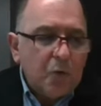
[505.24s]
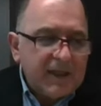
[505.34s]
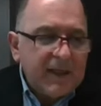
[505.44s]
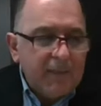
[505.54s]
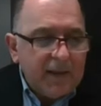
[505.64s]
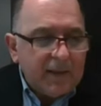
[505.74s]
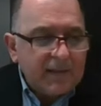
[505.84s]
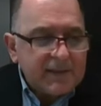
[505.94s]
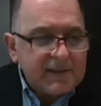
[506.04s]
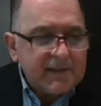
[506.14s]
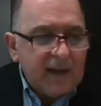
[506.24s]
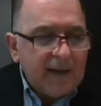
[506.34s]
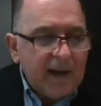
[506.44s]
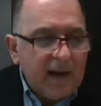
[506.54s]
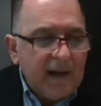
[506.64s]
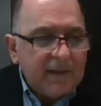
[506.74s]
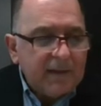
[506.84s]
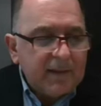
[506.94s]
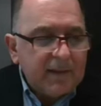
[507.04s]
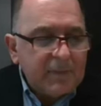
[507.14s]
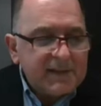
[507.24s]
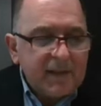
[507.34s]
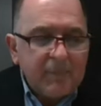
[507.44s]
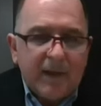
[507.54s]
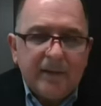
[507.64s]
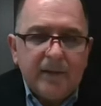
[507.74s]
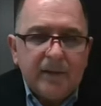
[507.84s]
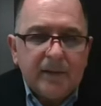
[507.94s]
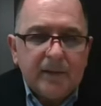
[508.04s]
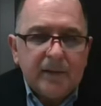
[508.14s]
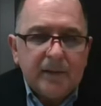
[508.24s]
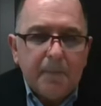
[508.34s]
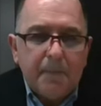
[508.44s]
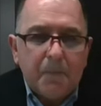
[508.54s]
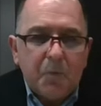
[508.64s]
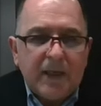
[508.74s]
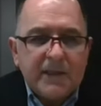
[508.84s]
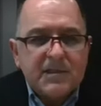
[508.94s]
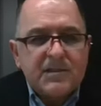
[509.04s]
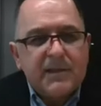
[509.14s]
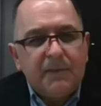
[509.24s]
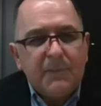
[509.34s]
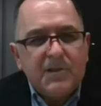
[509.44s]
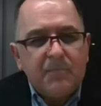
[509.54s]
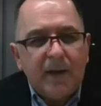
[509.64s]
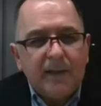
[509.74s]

özel emeklilik açısından değerlendirdiğimiz zaman e, bu geçici 20.